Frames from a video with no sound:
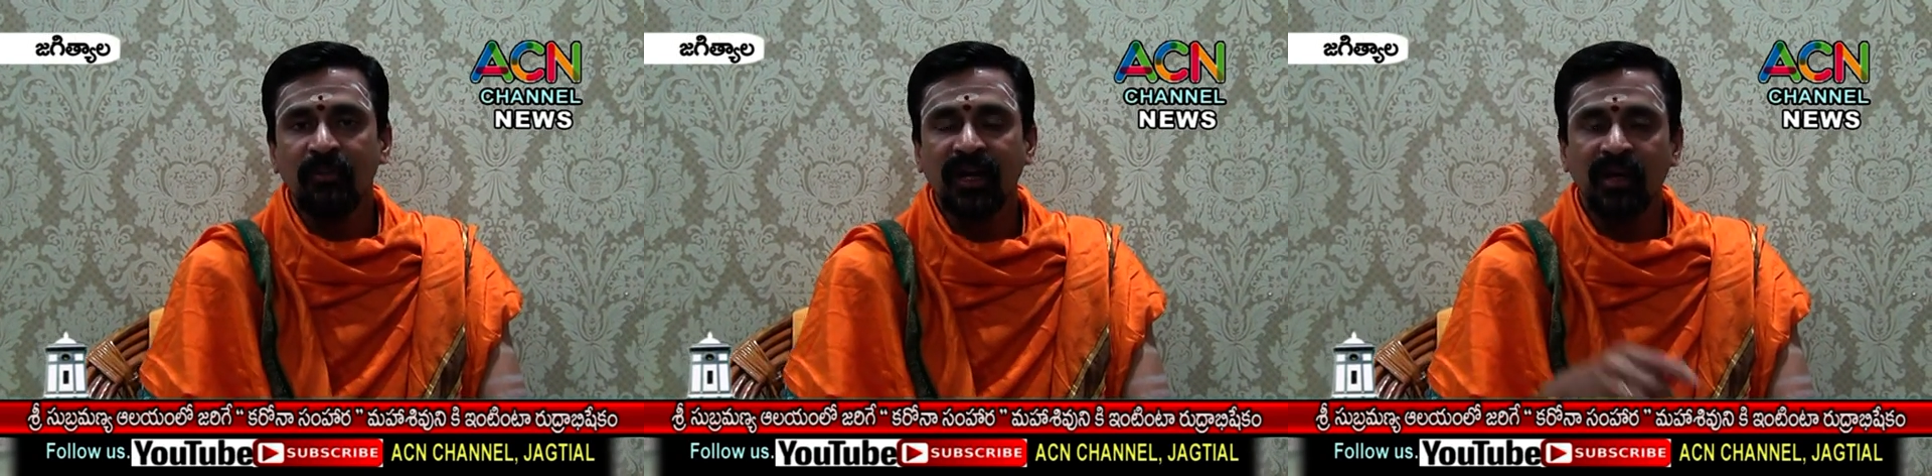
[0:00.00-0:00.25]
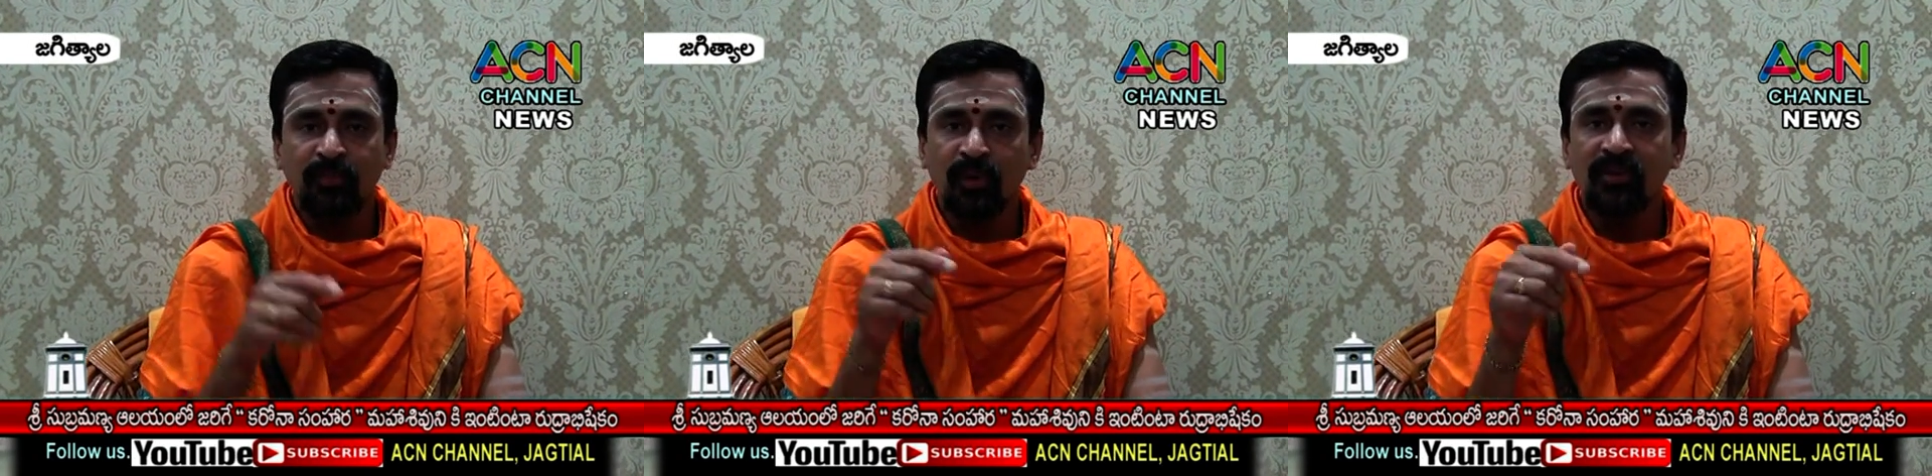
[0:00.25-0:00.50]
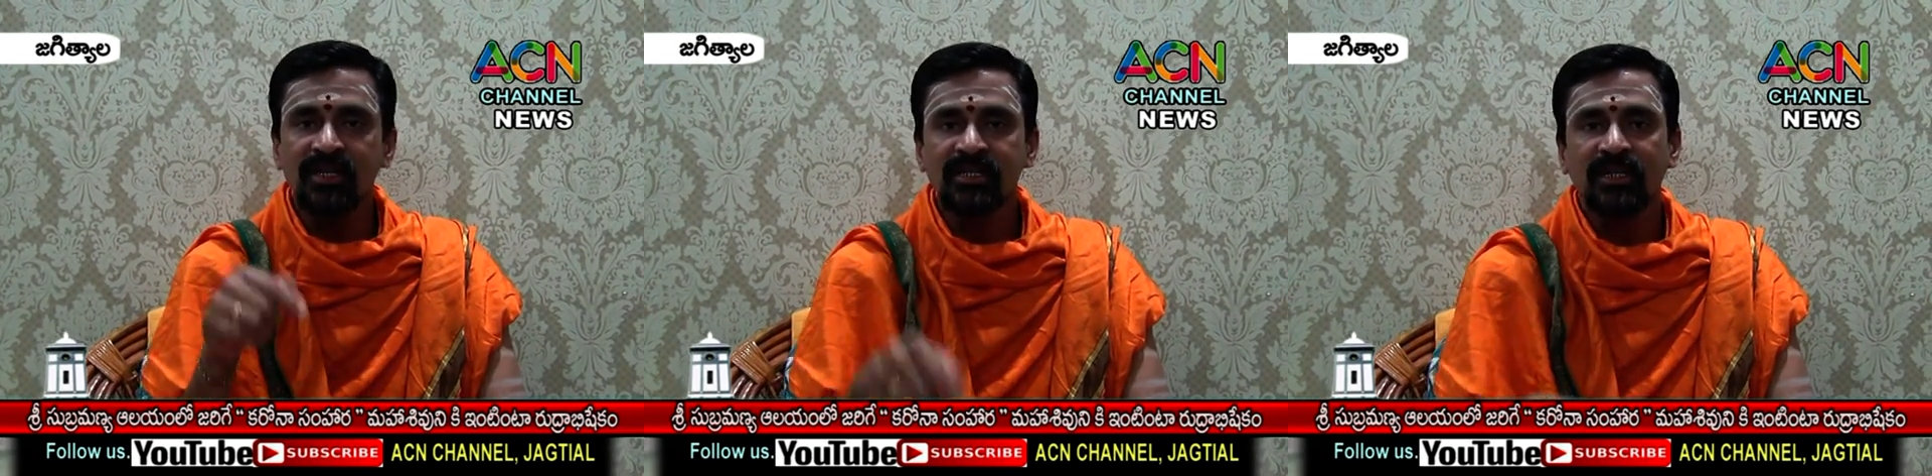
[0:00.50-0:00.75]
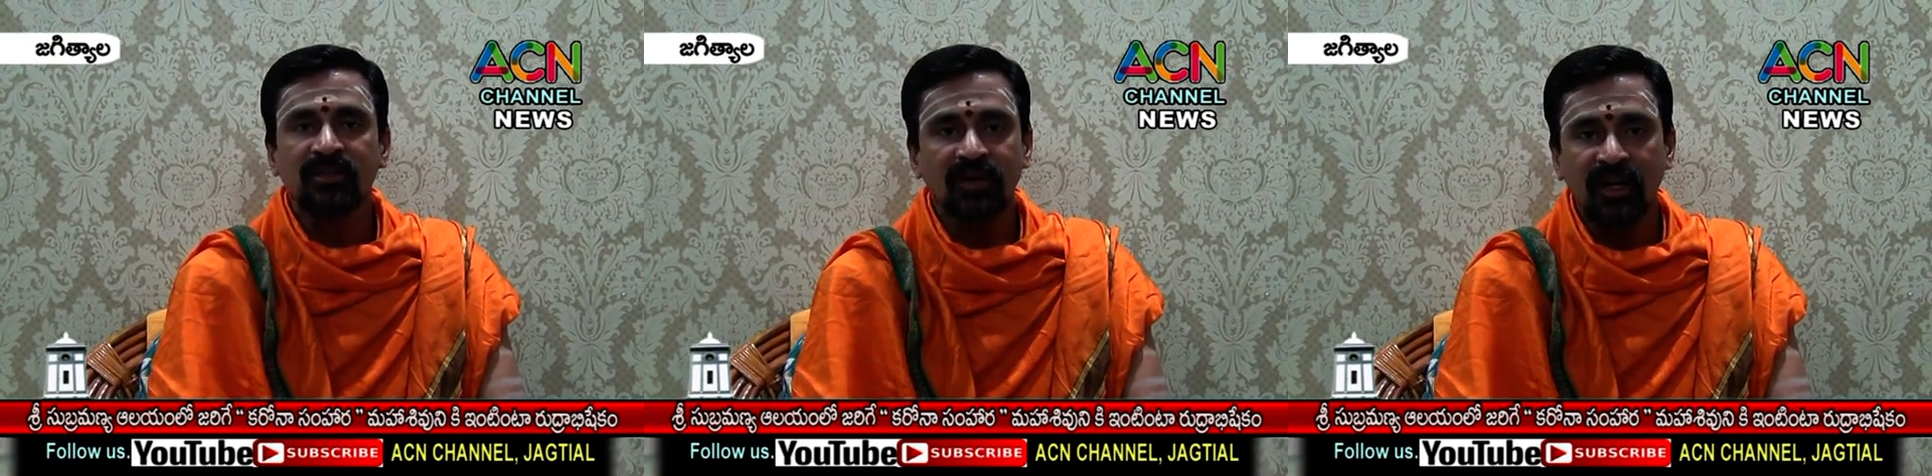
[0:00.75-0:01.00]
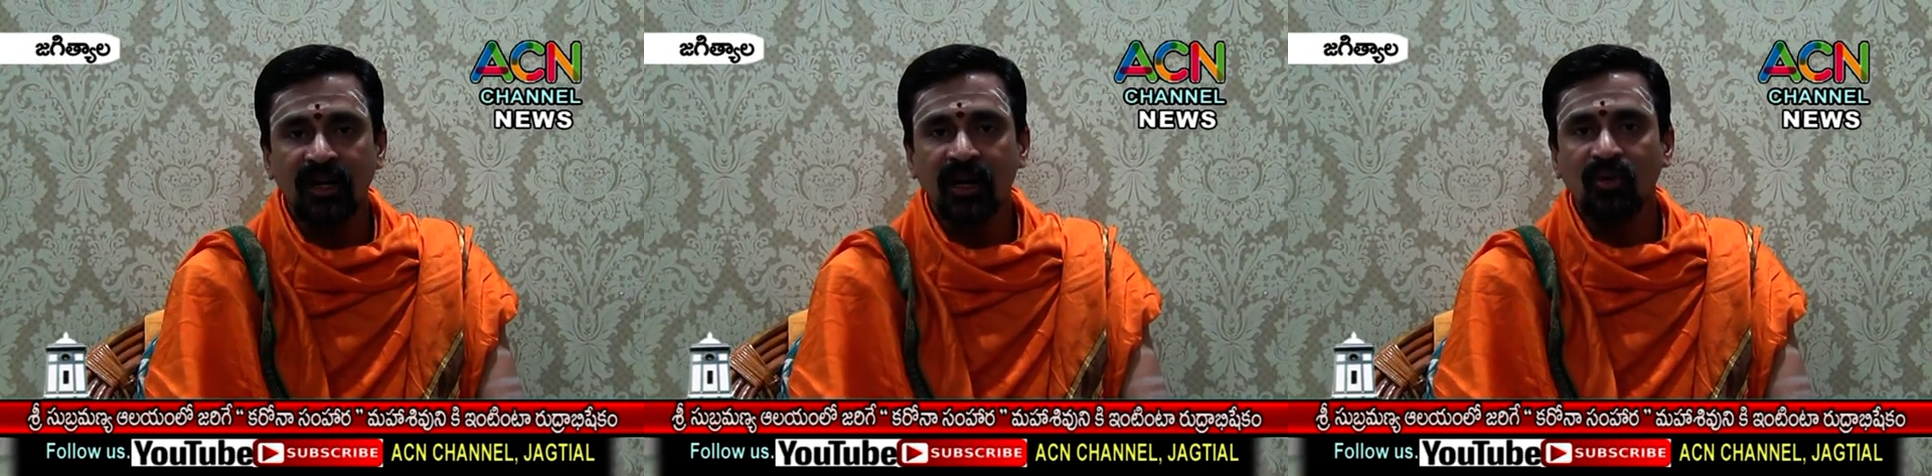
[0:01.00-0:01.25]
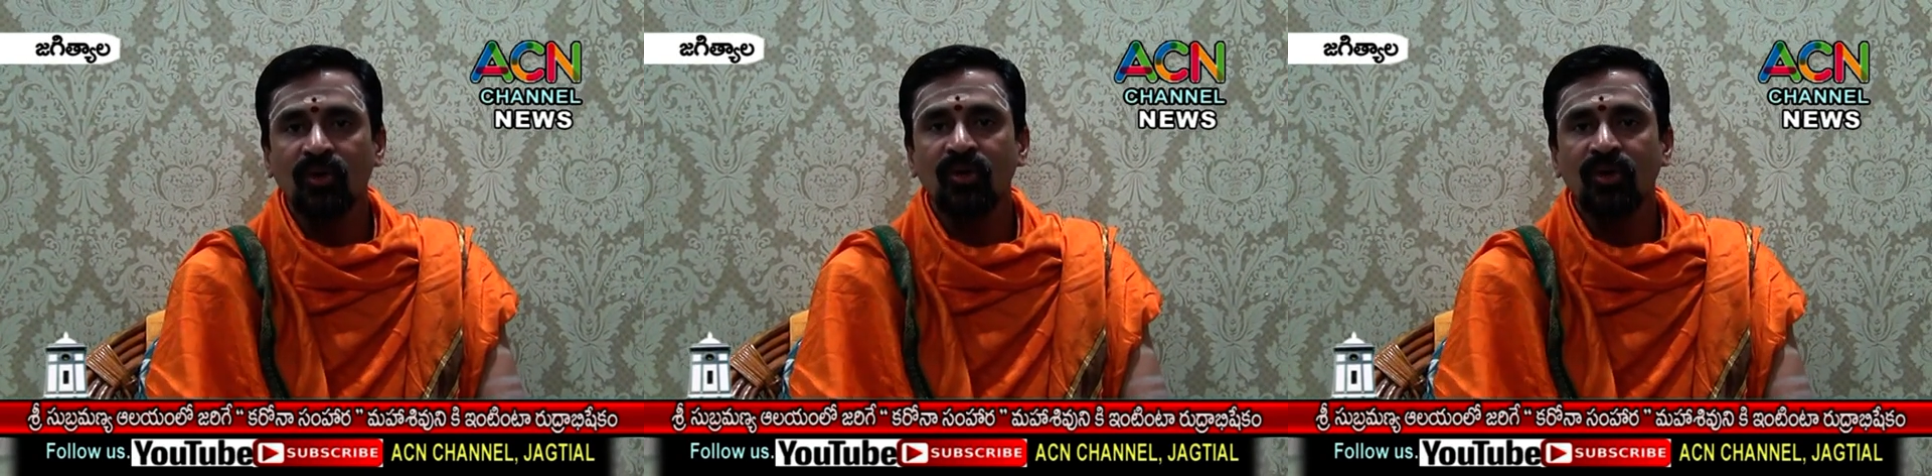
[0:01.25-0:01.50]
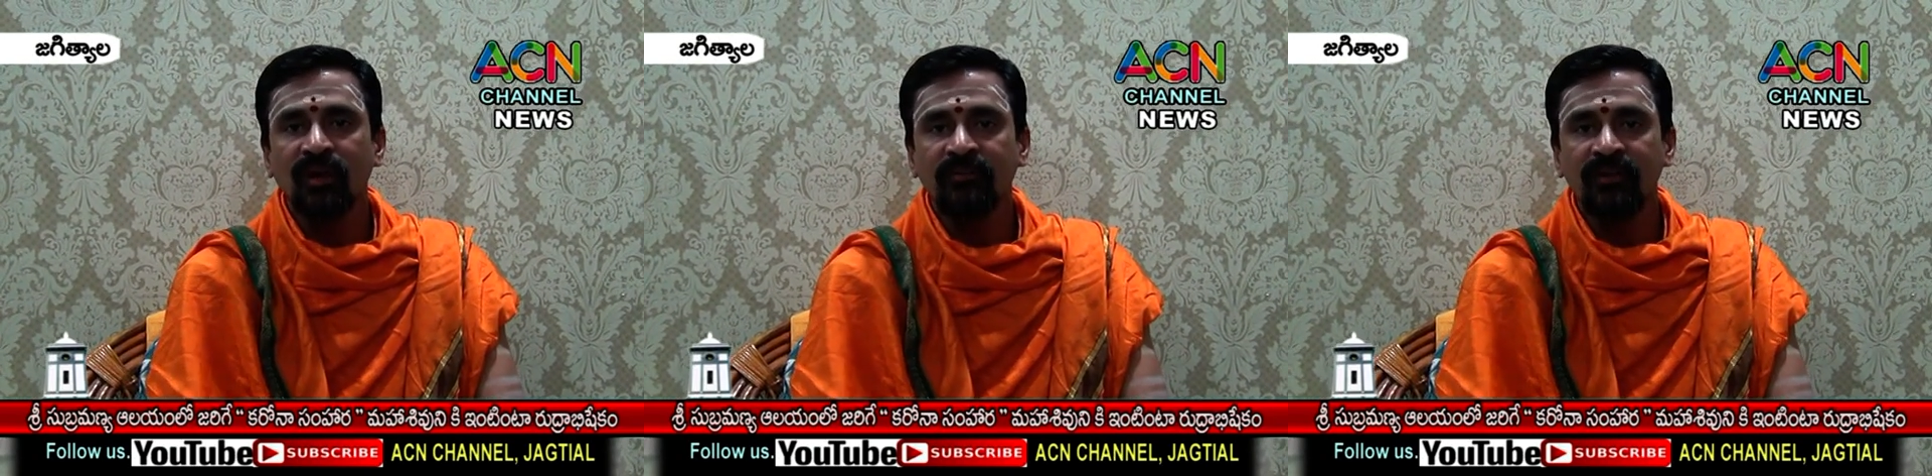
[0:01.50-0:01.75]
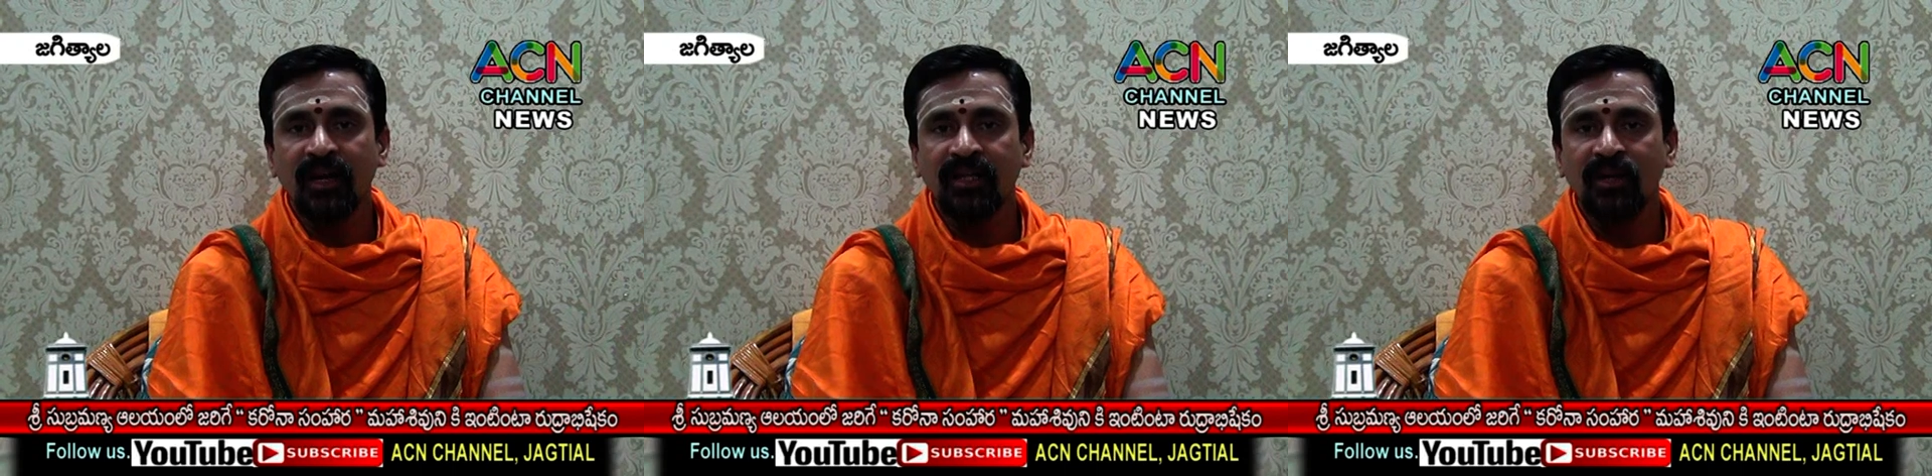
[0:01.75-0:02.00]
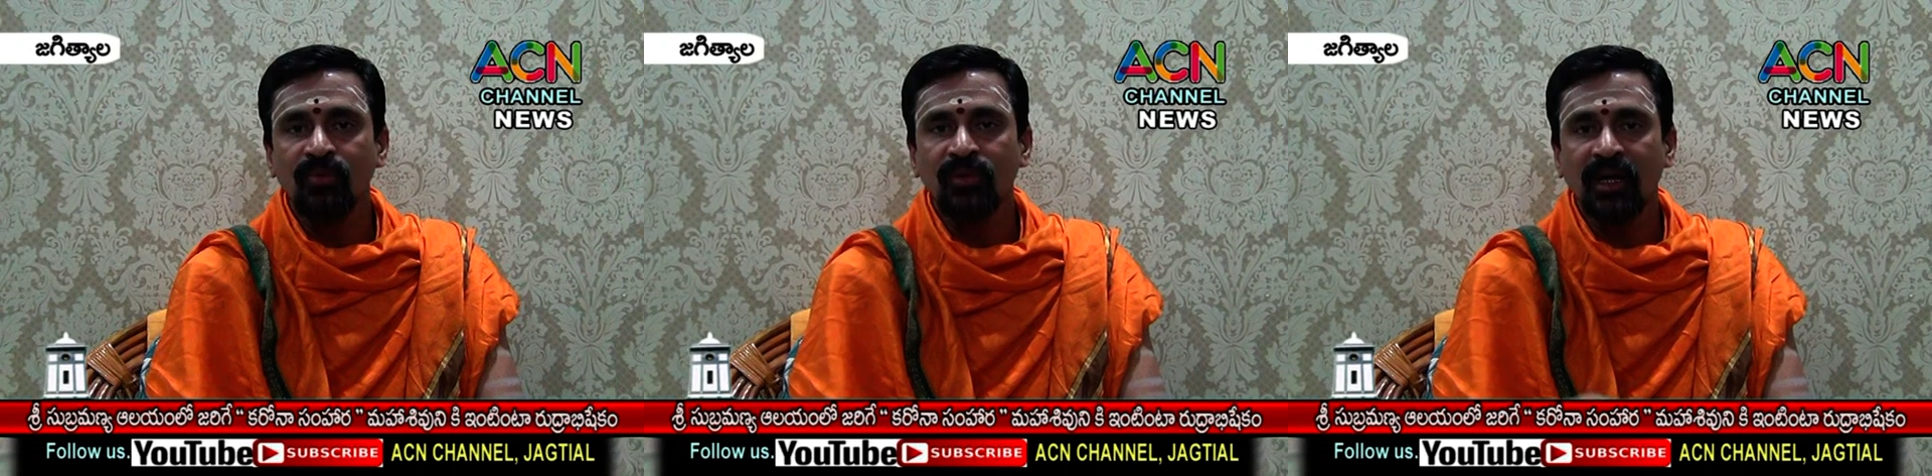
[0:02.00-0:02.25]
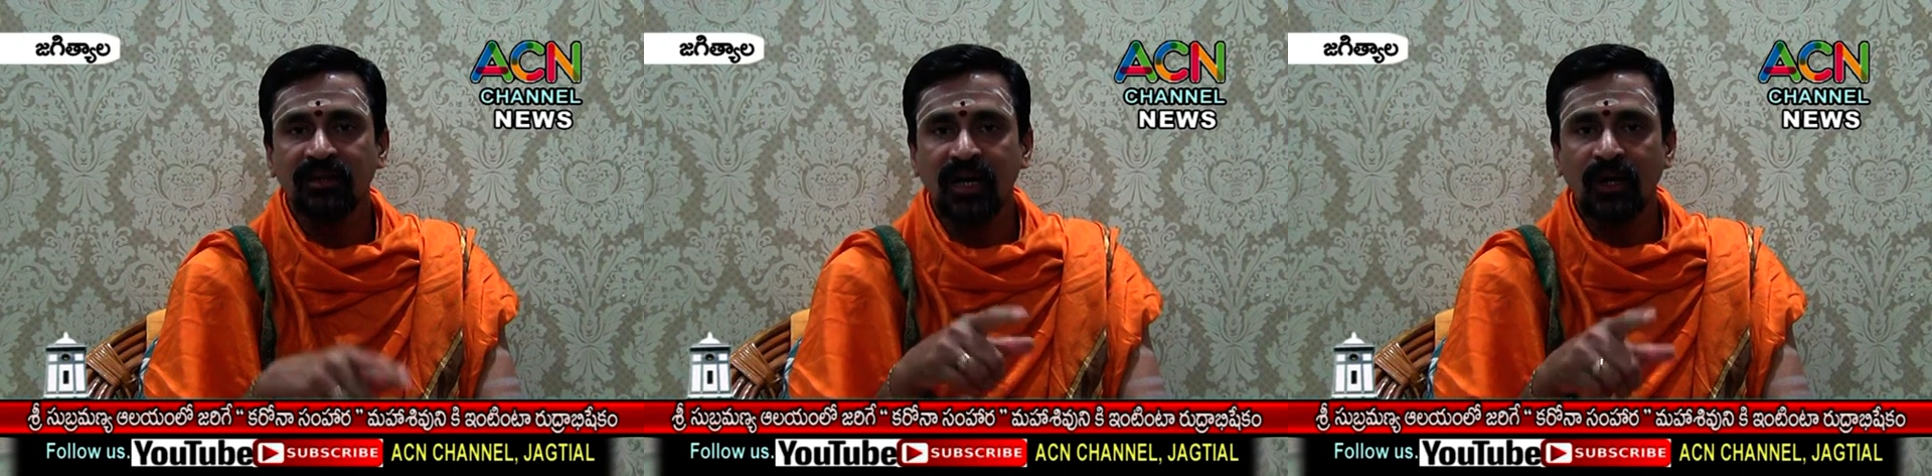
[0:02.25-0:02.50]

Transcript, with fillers: మరి ఇప్పుడు వచ్చినటువంటి కరోనా వ్యాధి కూడా